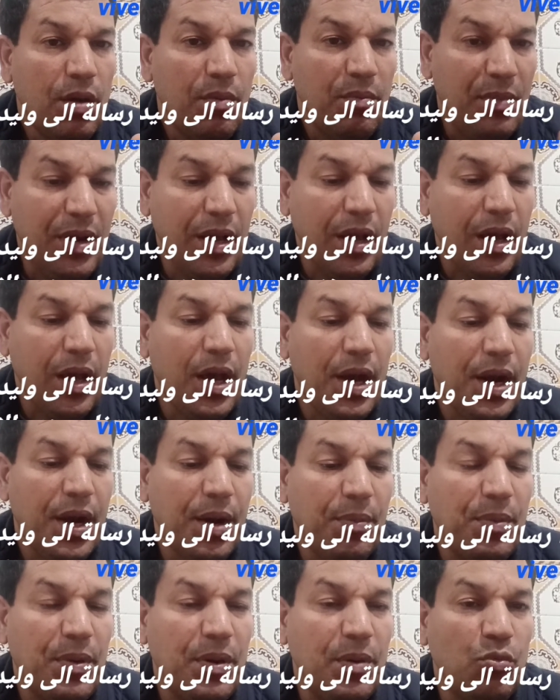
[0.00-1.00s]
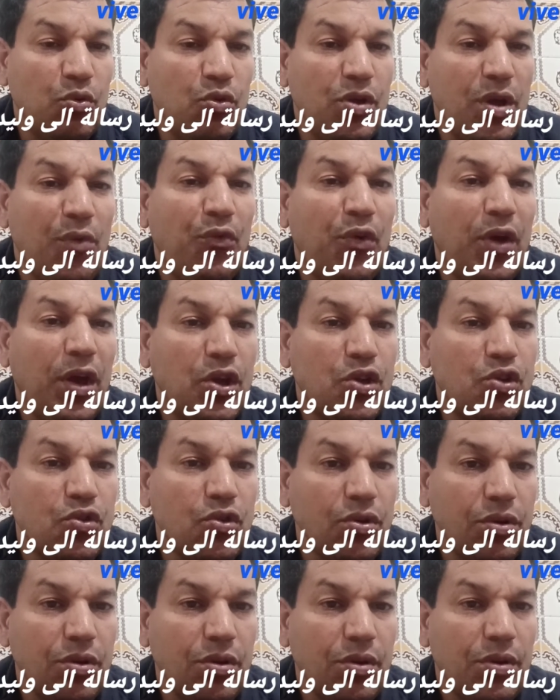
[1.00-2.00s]
ملي يقرب من المدافع
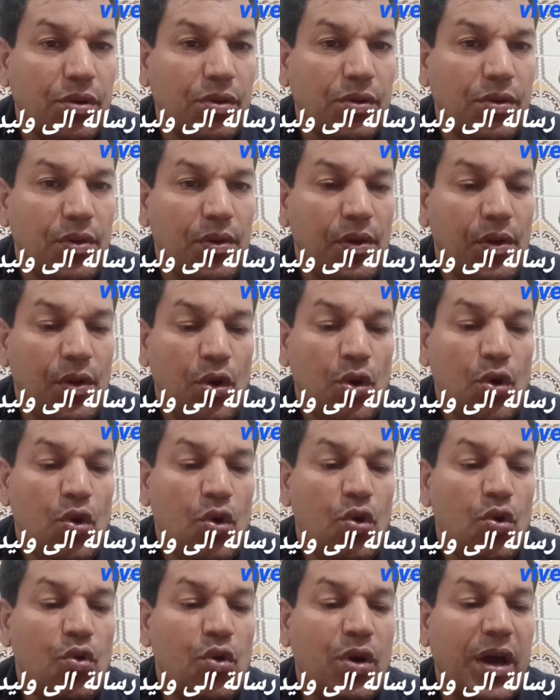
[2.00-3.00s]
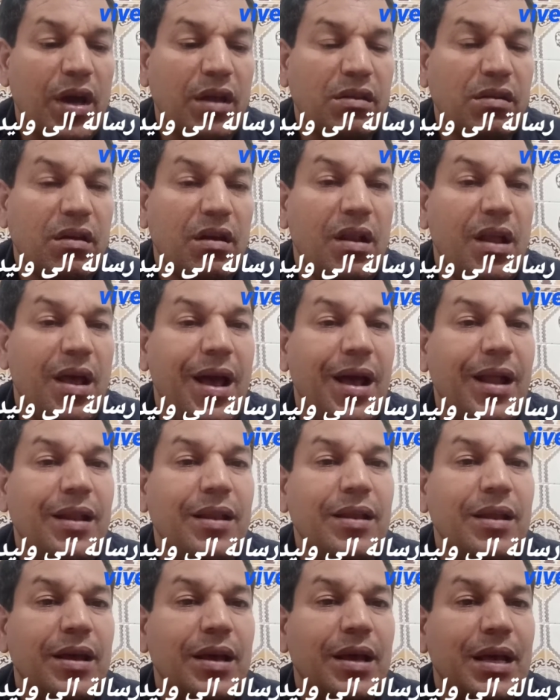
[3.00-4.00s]
يتشوط وكيعطيك
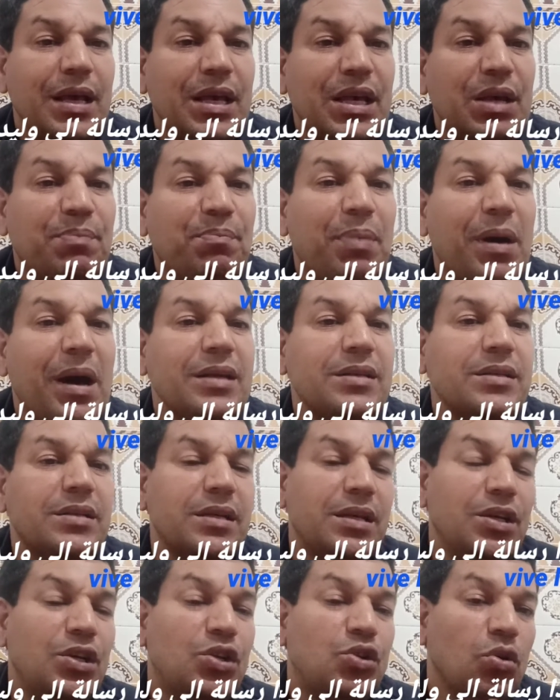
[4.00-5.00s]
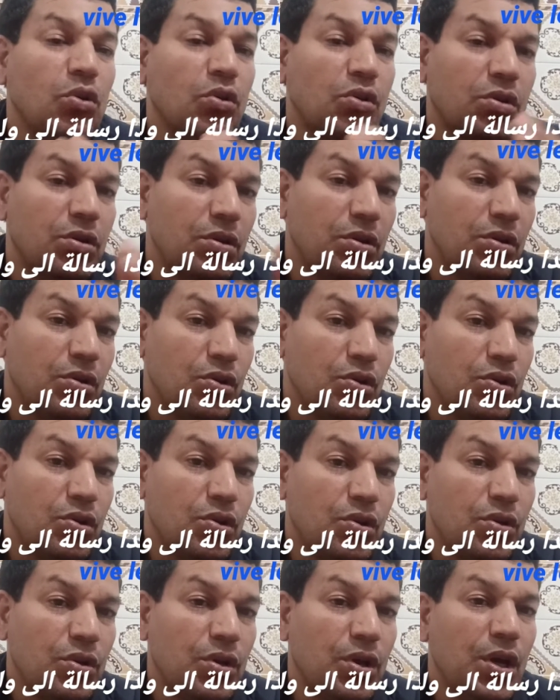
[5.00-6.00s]
الحل يباسي يتشوط
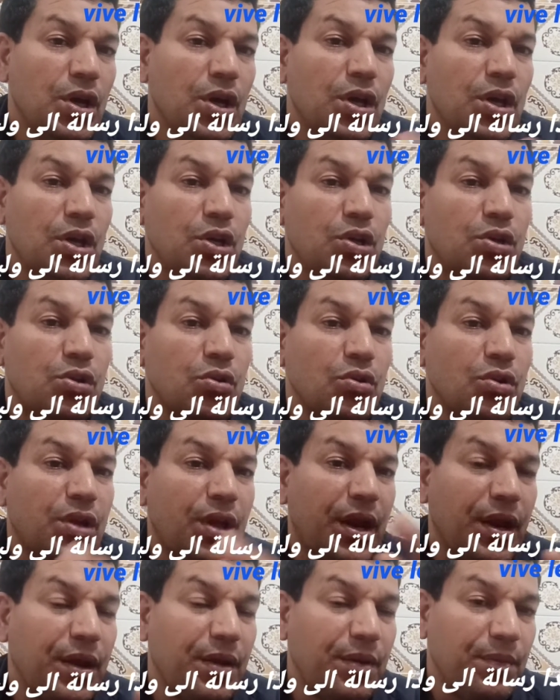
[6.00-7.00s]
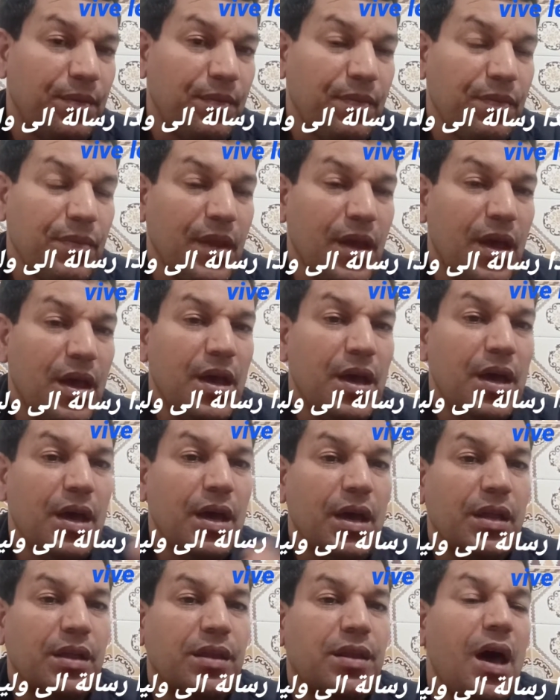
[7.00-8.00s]
يسونطري
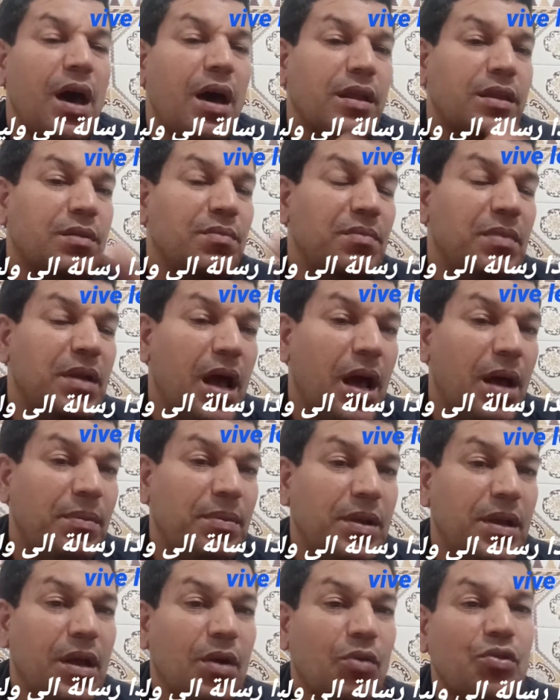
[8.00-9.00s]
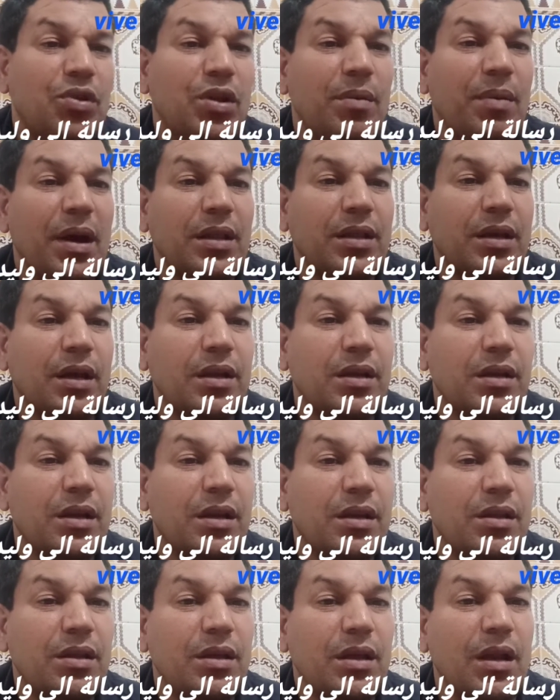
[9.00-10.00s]
الضهاد دم الملاعب الا كنا بحال داك
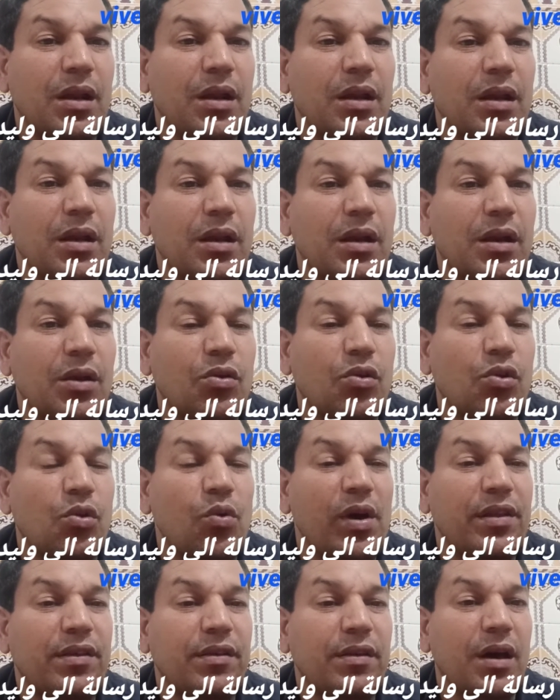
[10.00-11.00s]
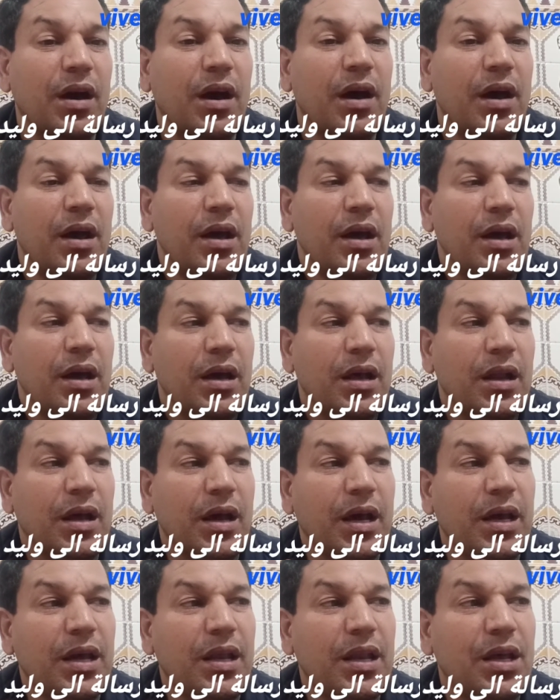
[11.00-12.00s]
ديال كرواتيا
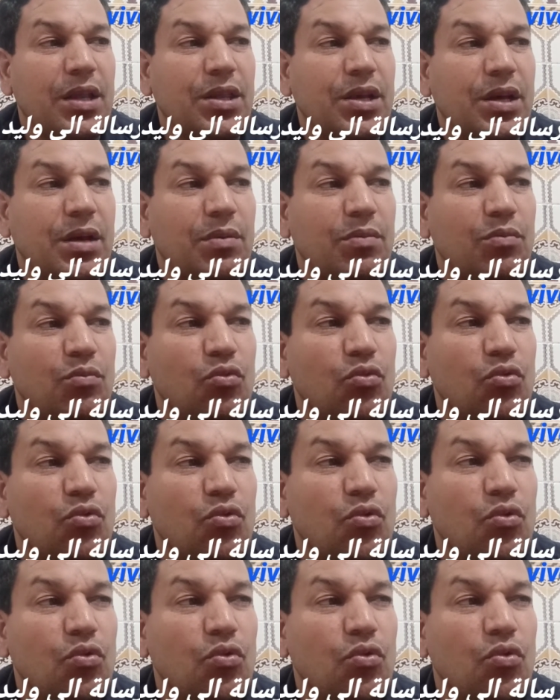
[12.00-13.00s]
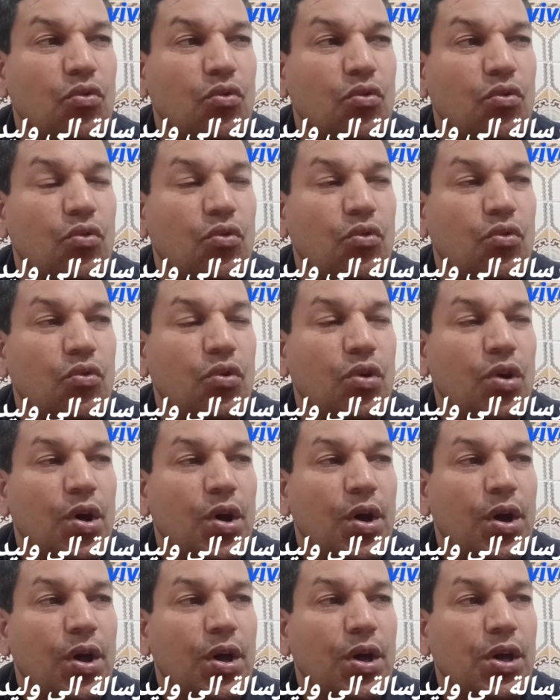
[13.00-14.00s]
لقينا ديك المو
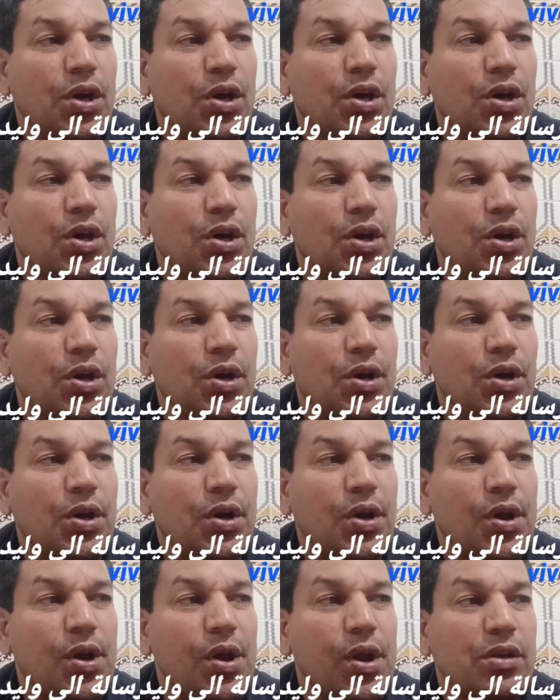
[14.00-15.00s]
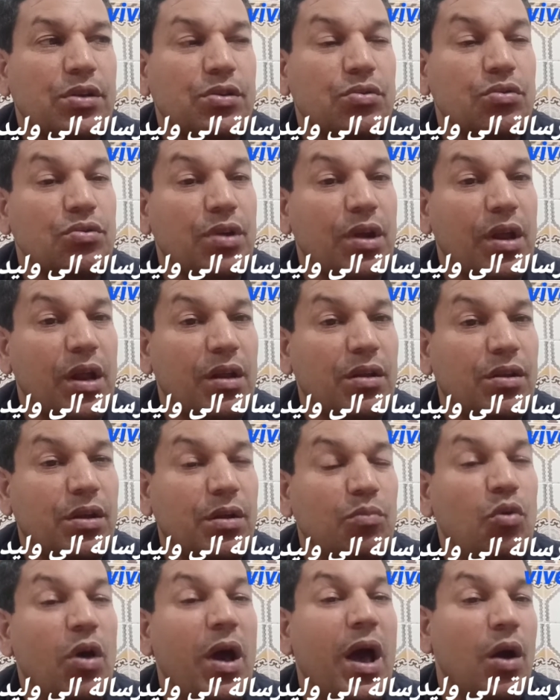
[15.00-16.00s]
آه، السلطه هذيك
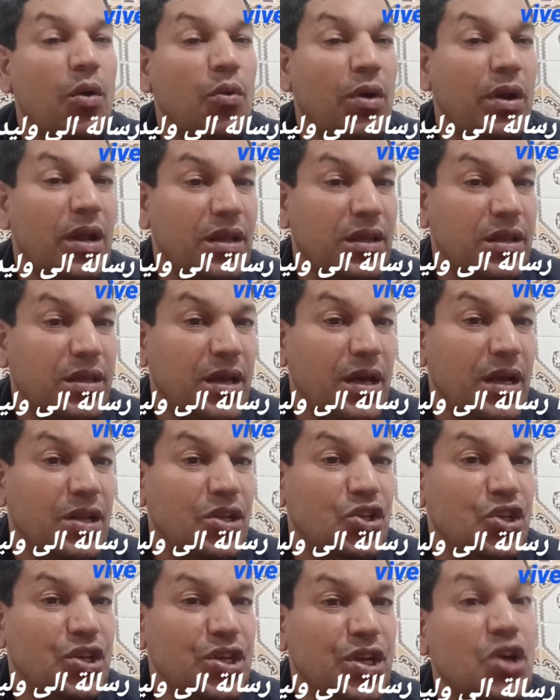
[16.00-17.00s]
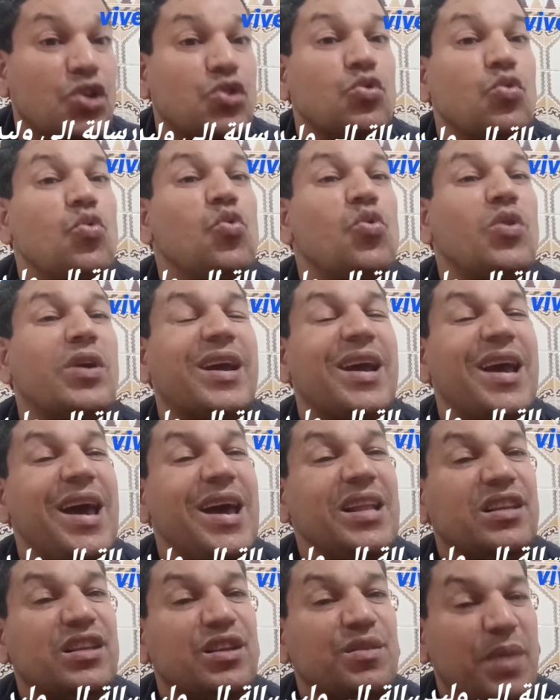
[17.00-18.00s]
المحاولات ديال زياش
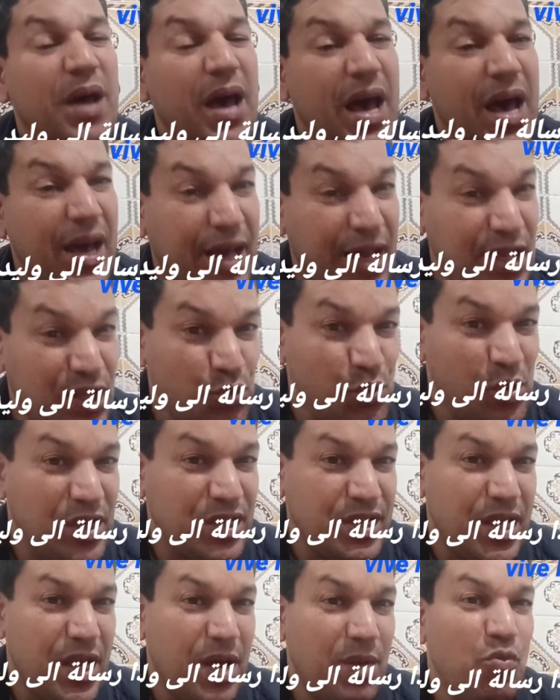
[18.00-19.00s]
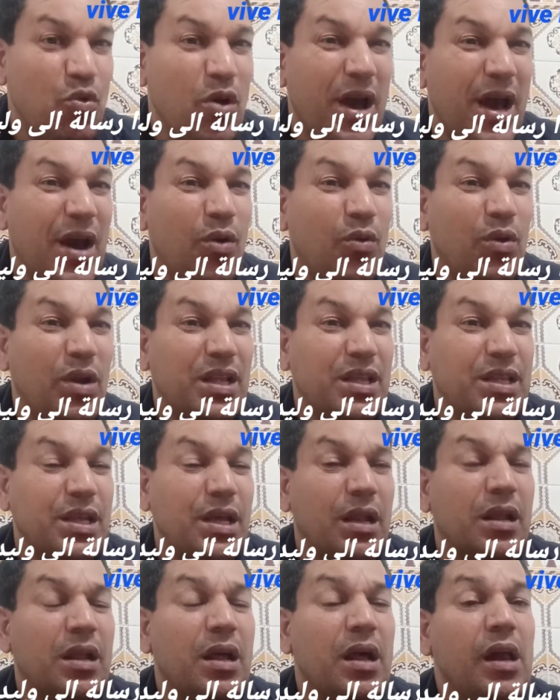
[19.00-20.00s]
وكانت معها كتوازيها محاولات
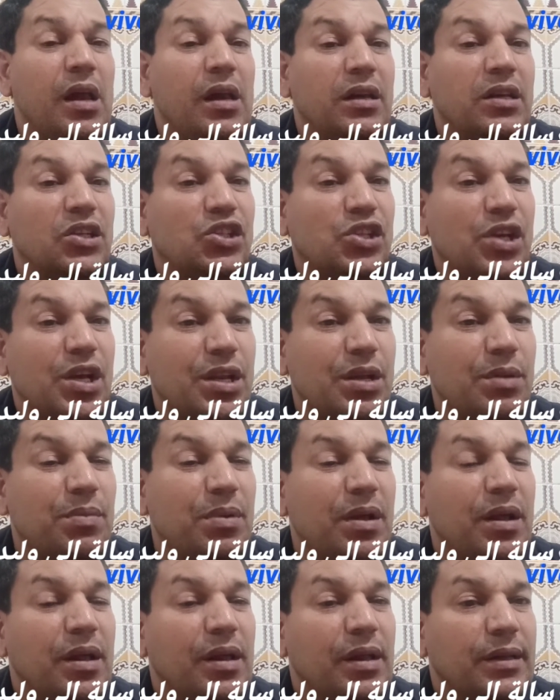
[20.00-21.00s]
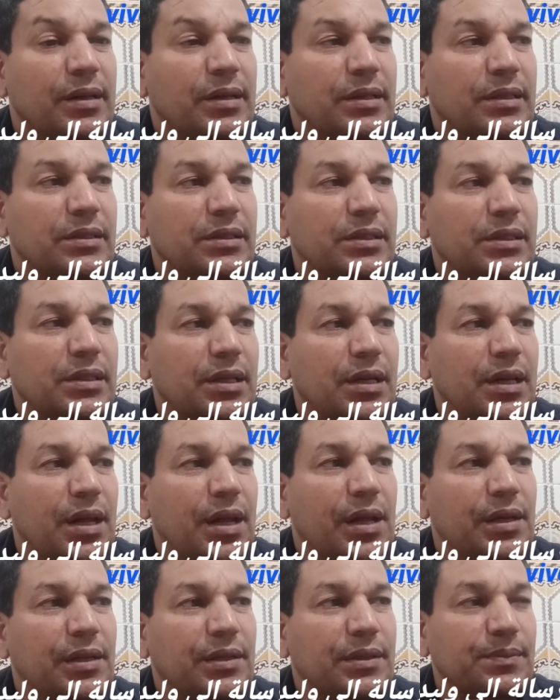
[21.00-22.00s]
ديال الجانب
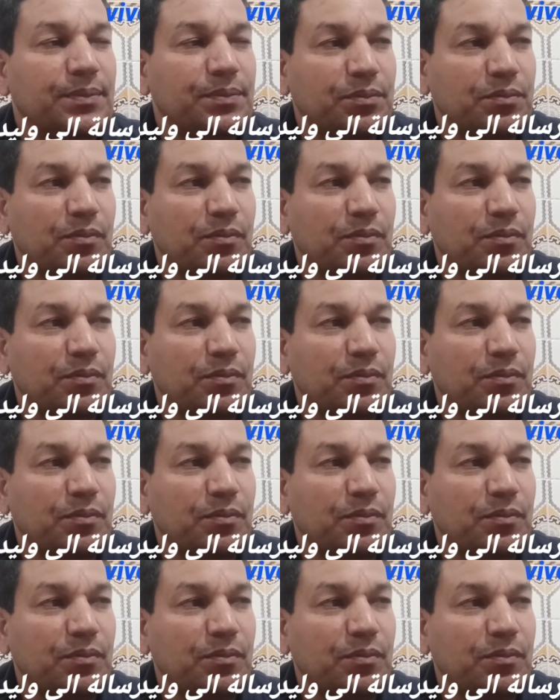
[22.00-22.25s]
آه،